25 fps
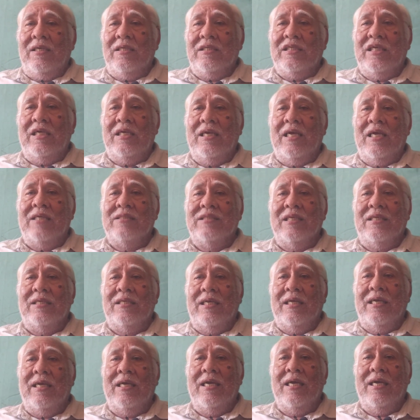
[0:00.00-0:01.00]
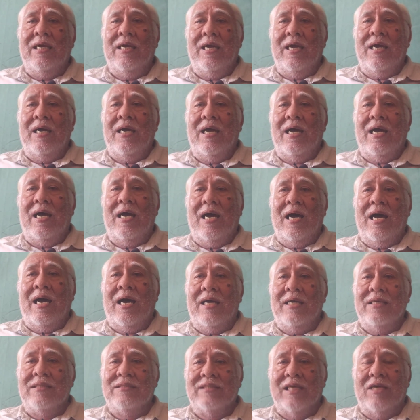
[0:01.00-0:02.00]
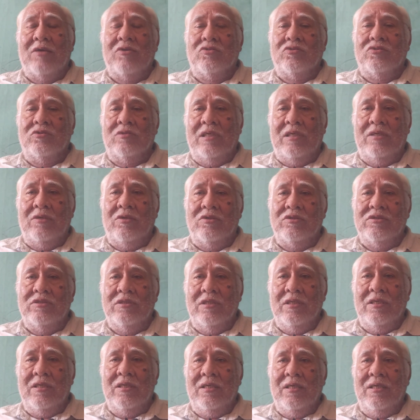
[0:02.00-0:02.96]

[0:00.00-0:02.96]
China se dirige a Estados Unidos